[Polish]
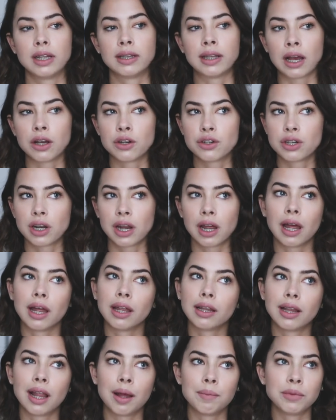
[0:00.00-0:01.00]
Także
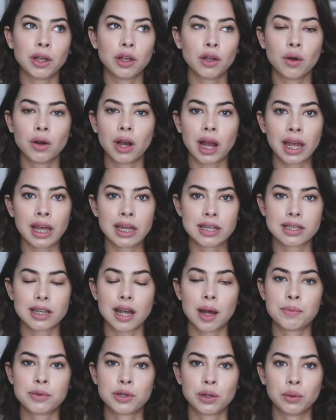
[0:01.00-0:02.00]
dla mnie yoga jest
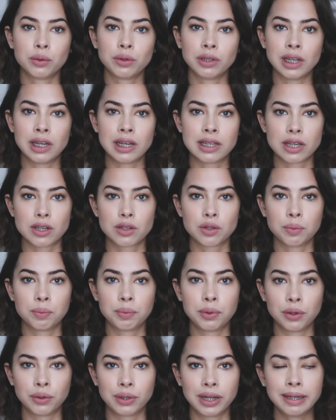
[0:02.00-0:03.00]
absolutnie
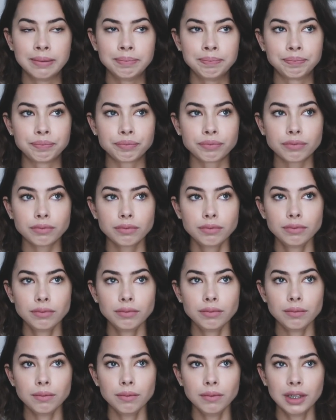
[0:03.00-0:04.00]
niezastąpiona
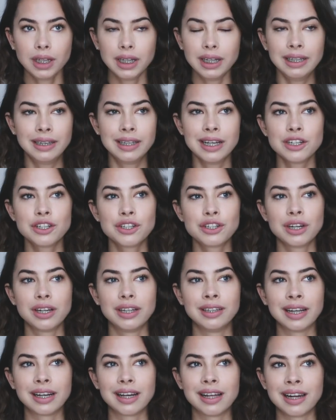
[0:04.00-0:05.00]
i też
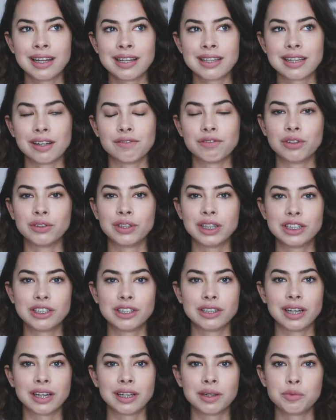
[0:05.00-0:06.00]
e, nakręca w
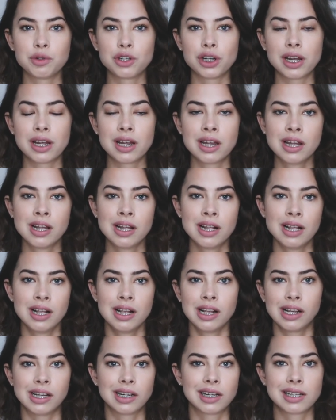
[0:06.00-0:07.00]
kontekście takim, że
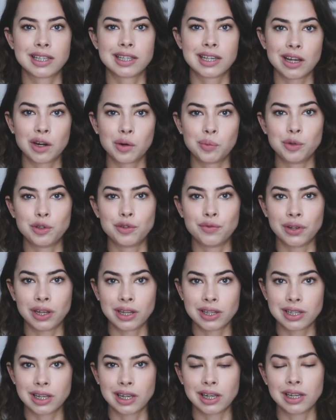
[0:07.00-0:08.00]
chcę robić
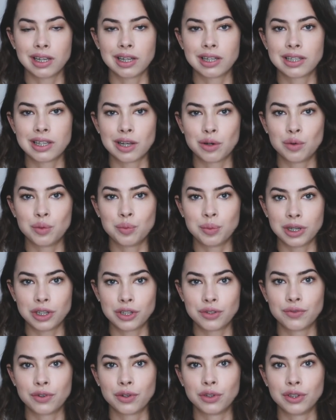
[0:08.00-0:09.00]
więcej i chcę
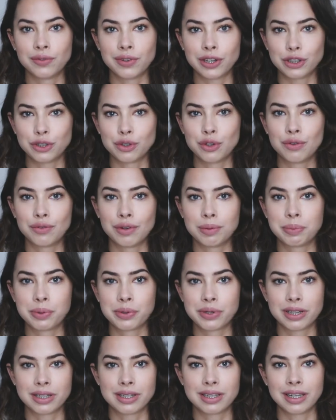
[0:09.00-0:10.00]
umieć wykonywać nowe
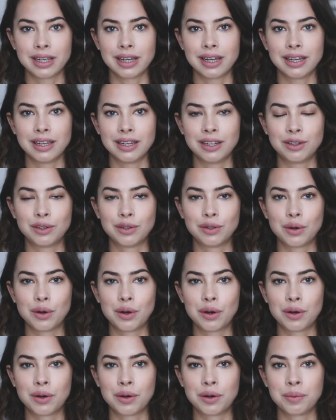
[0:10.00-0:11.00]
pozycje i
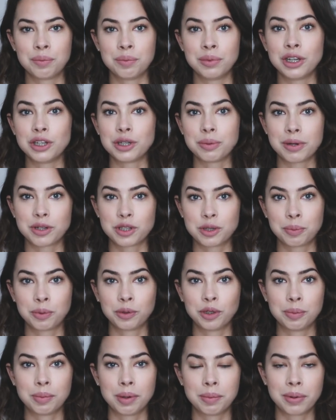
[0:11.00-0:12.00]
to mnie się bardzo
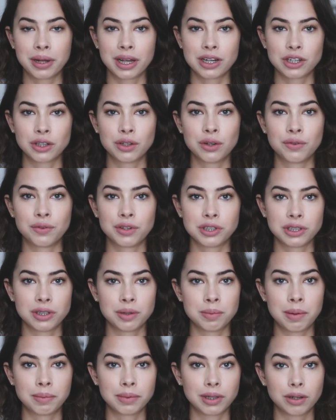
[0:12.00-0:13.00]
podoba, bo ja rzadko
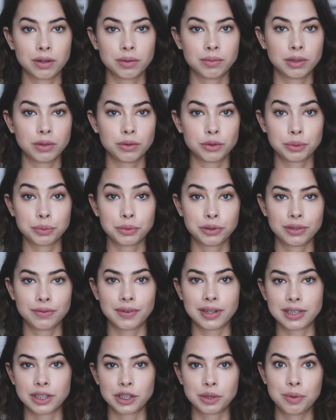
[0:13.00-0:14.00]
właśnie mam taką jakąś
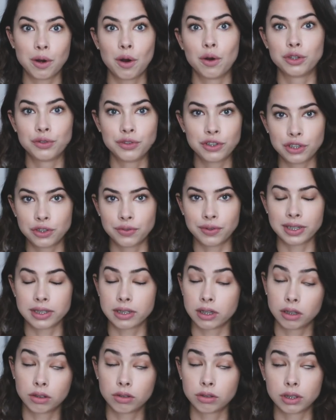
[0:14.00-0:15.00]
motywację, żeby oćwiczyć
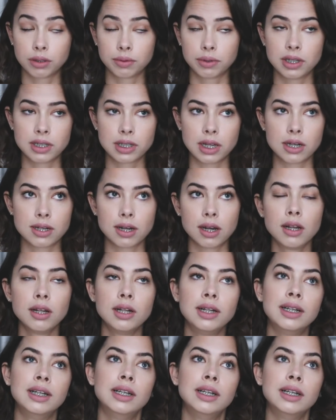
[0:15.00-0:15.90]
więcej, to się nie zdarza.